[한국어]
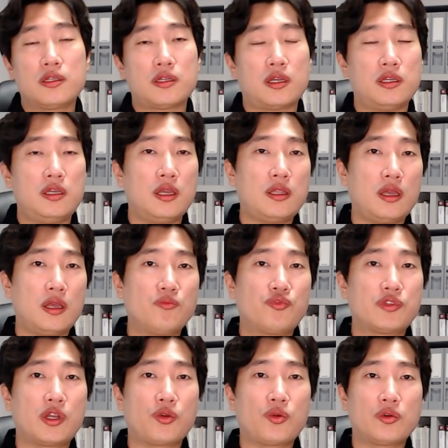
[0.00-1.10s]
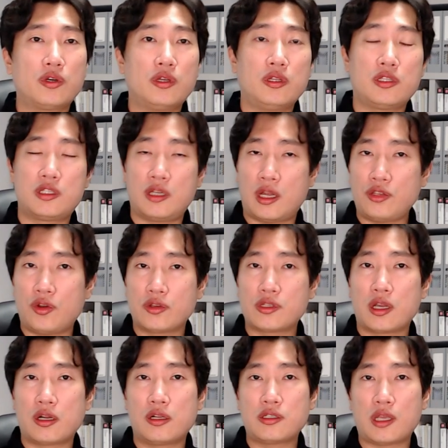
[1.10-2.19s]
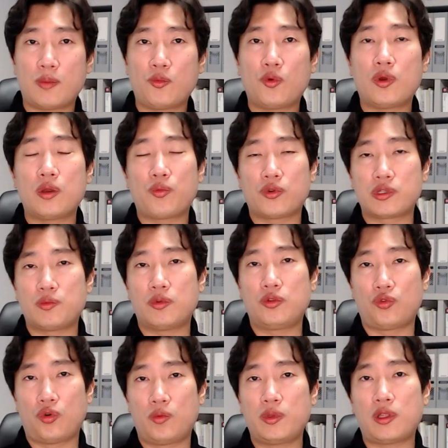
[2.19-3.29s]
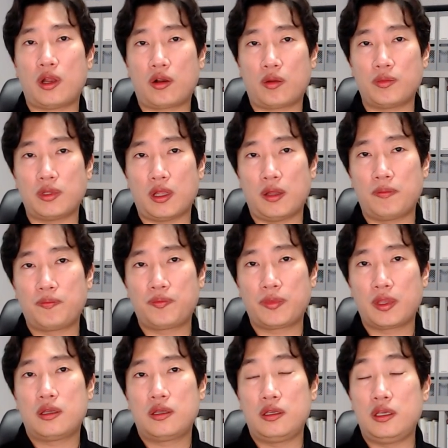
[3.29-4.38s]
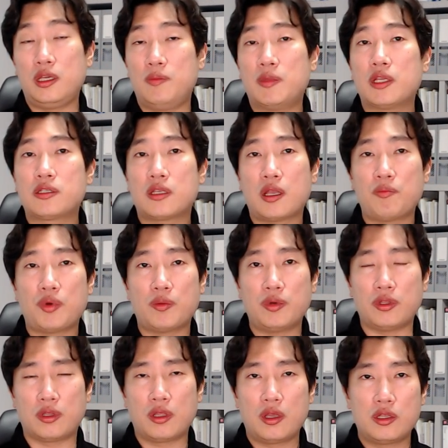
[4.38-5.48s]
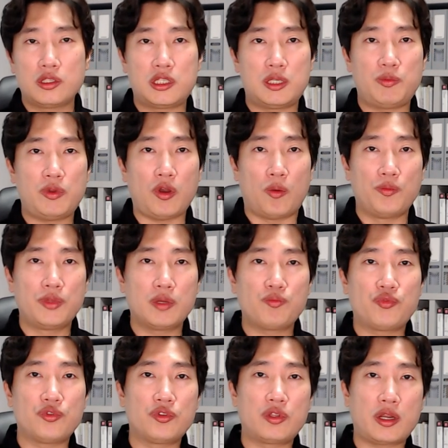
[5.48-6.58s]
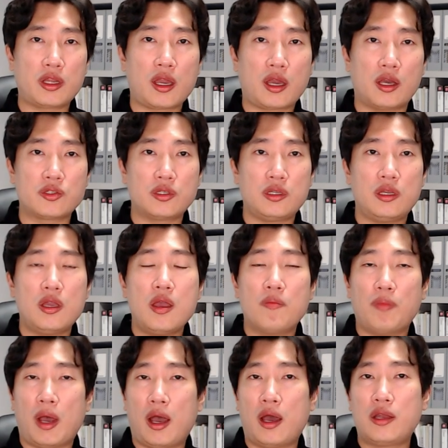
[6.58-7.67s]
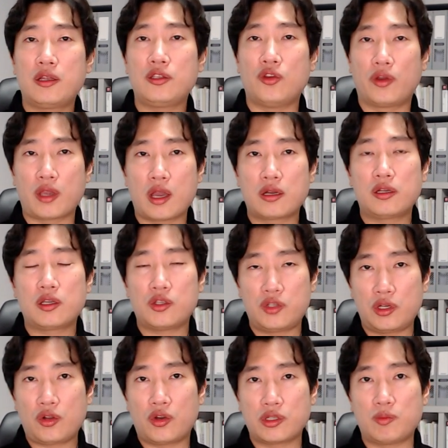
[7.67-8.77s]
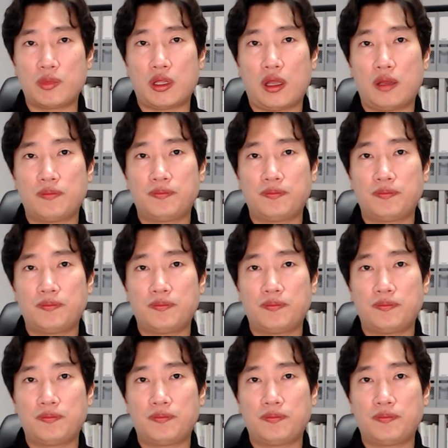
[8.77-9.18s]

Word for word: 이에 대한 부작용은 지난 영상을 참고해 보시면 도움이 될 겁니다. 이 임대차 3법은 집이 없는 분들에게까지 많은 영향을 끼칠 것입니다.